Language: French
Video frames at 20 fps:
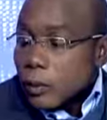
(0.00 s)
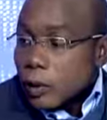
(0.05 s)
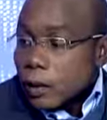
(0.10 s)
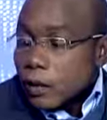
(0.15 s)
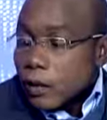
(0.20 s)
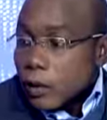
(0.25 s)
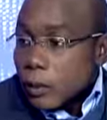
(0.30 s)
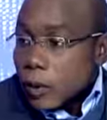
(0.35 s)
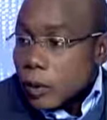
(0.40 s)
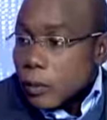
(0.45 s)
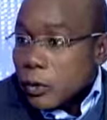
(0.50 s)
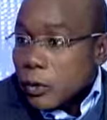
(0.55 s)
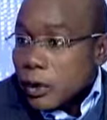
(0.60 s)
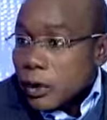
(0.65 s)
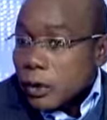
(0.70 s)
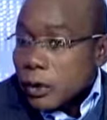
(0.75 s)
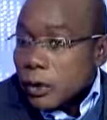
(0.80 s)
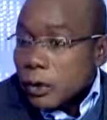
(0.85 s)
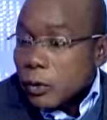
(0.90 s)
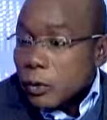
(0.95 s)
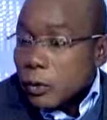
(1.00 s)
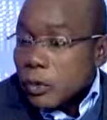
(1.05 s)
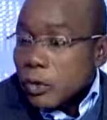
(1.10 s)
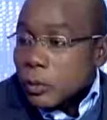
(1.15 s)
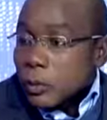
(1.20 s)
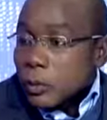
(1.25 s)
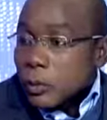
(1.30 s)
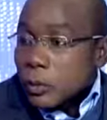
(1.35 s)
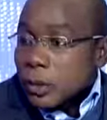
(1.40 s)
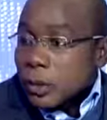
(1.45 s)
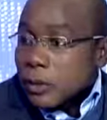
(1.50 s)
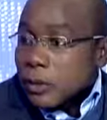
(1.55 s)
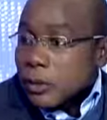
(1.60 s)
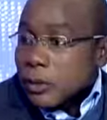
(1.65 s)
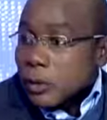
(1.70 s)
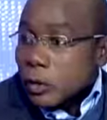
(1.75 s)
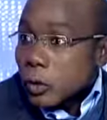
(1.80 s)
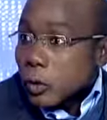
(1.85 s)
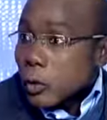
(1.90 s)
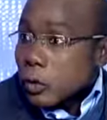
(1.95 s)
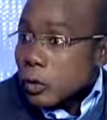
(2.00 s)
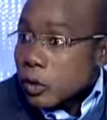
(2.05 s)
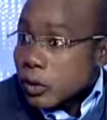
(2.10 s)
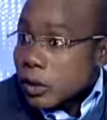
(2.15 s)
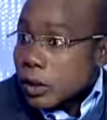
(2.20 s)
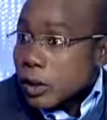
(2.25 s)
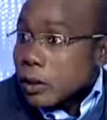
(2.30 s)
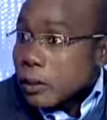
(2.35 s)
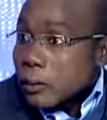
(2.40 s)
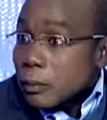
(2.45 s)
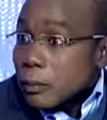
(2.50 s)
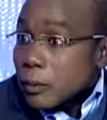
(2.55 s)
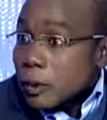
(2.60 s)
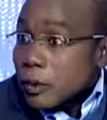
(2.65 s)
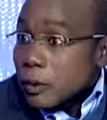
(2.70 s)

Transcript: La cybermenace est de plus en plus présente dans le monde entier.